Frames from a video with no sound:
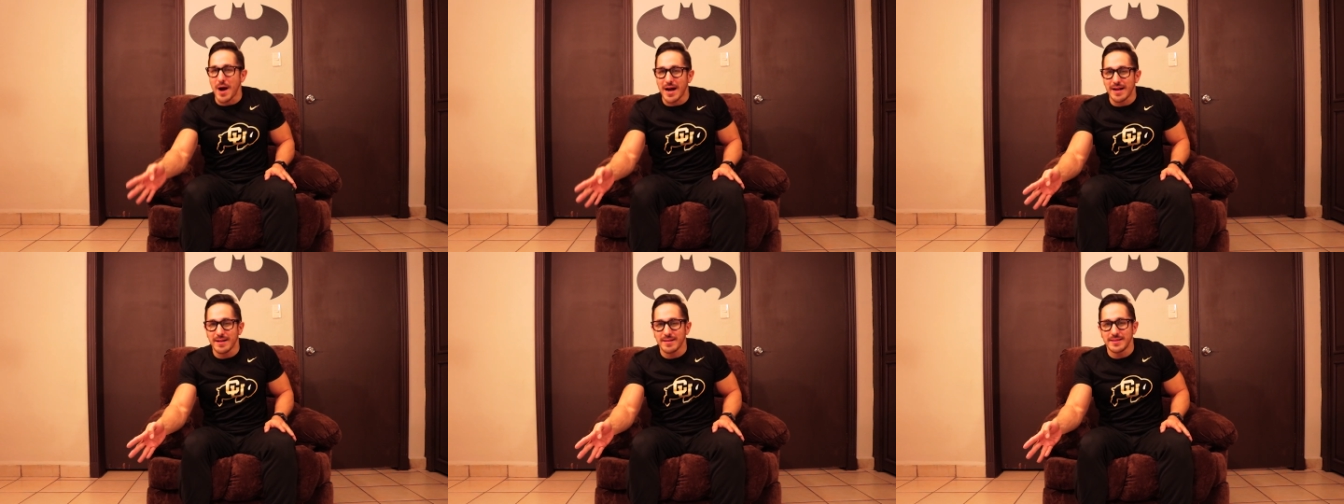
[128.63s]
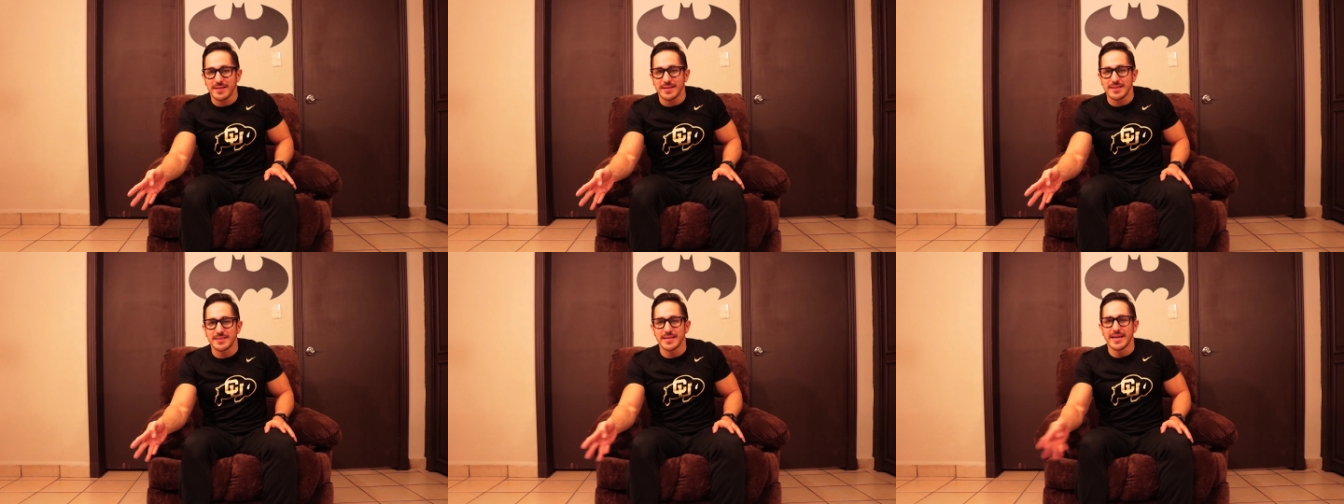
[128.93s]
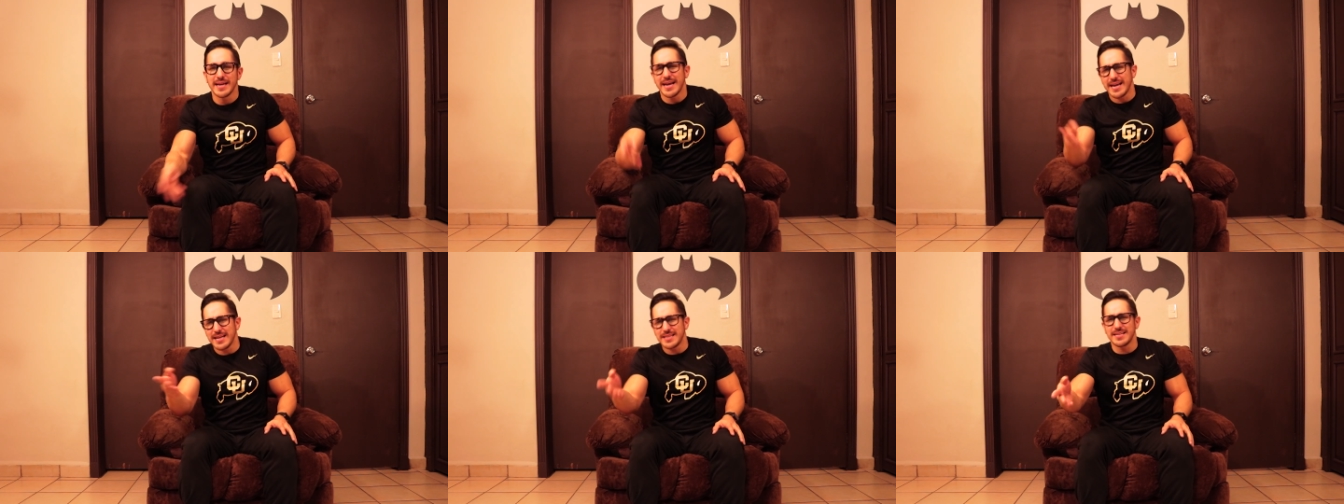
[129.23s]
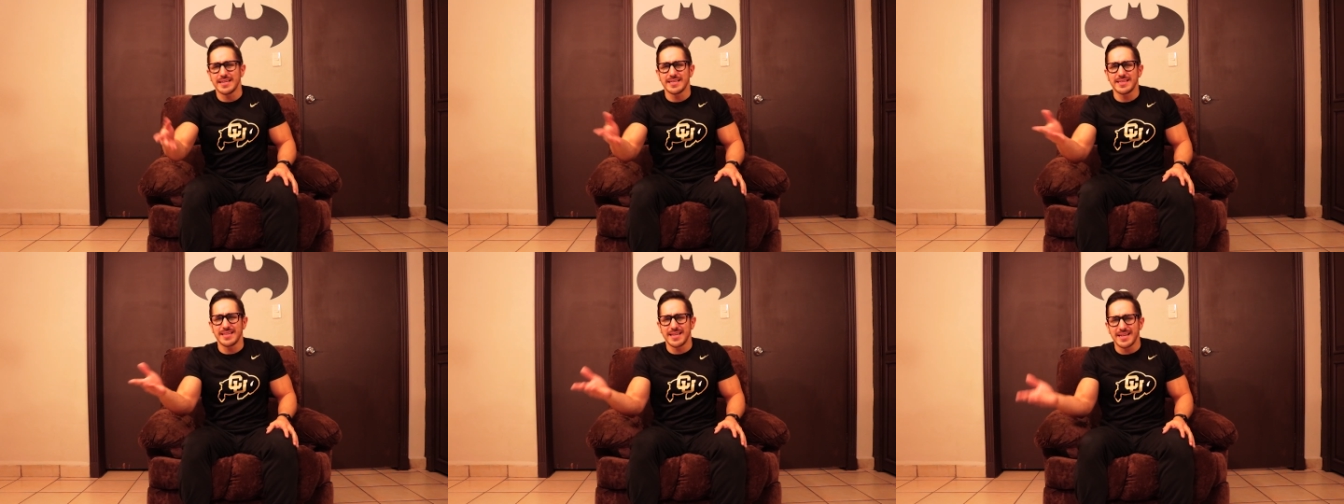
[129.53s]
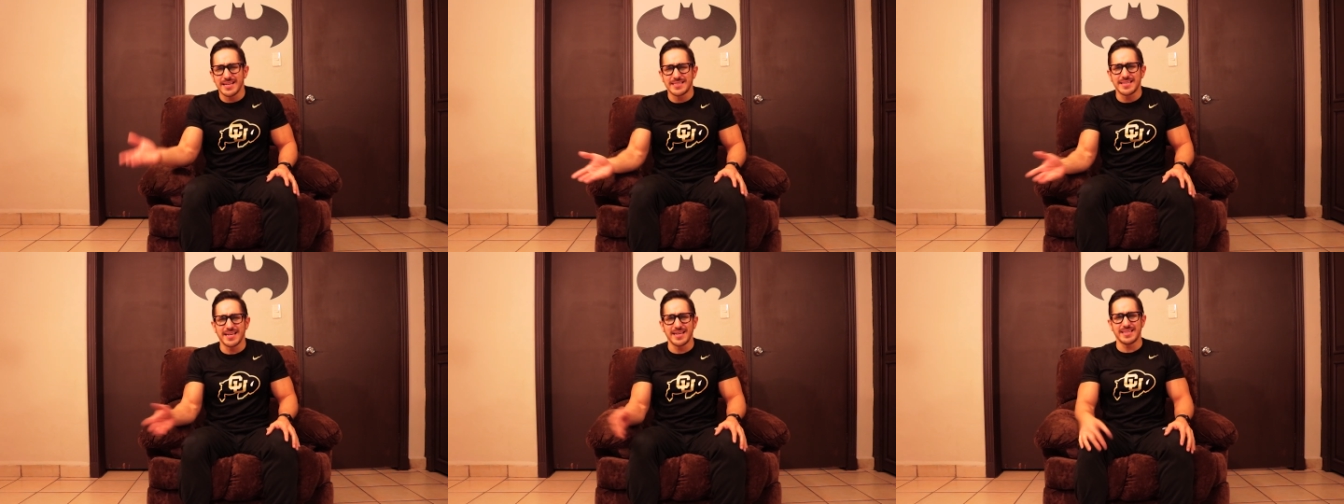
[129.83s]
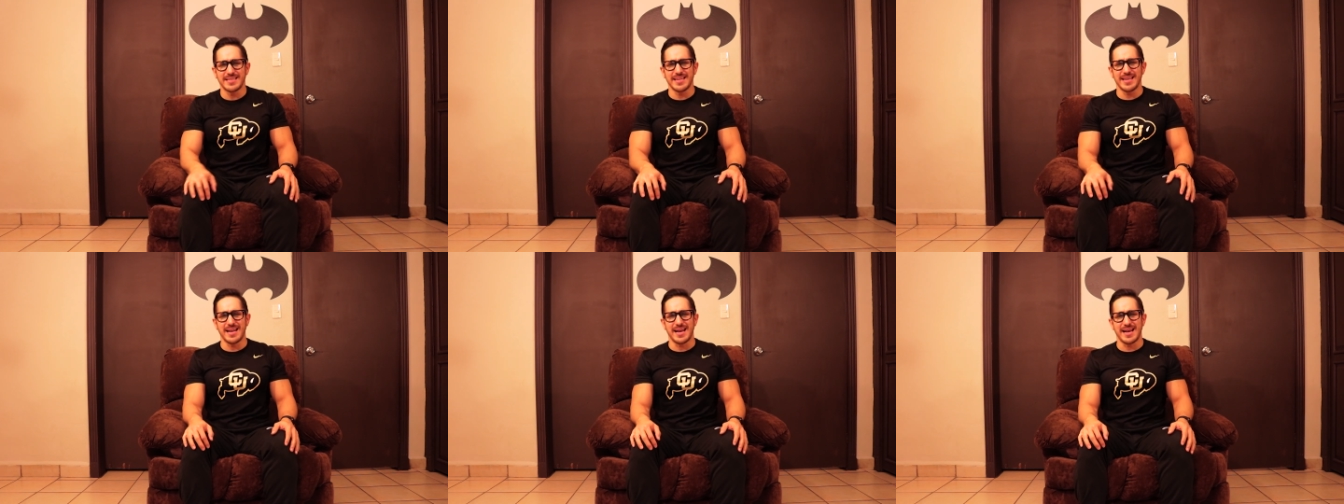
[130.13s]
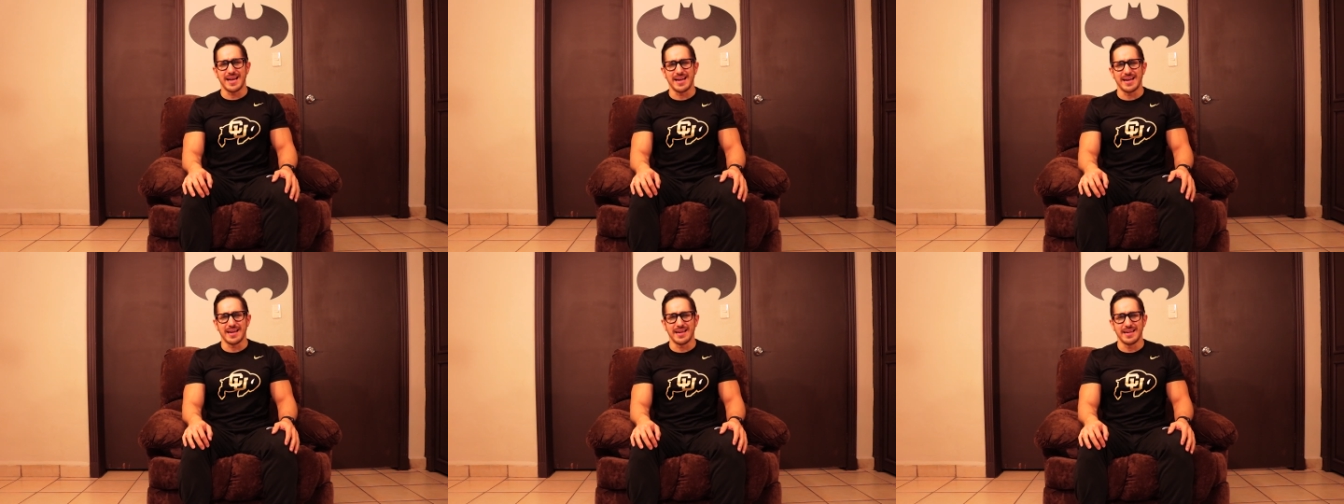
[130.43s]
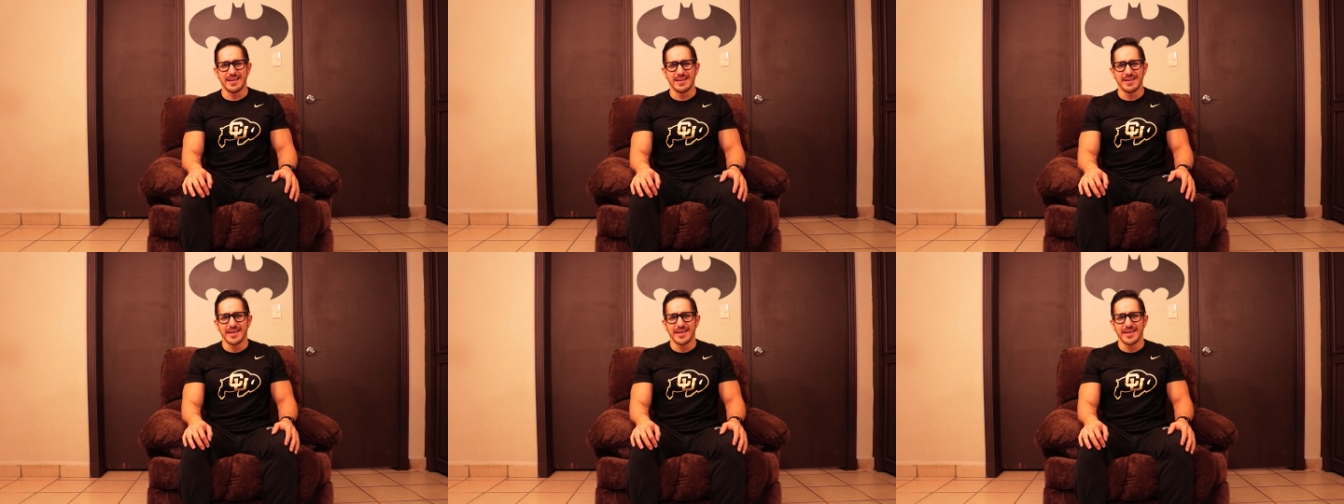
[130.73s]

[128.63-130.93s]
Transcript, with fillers: antes, etcétera, etcétera?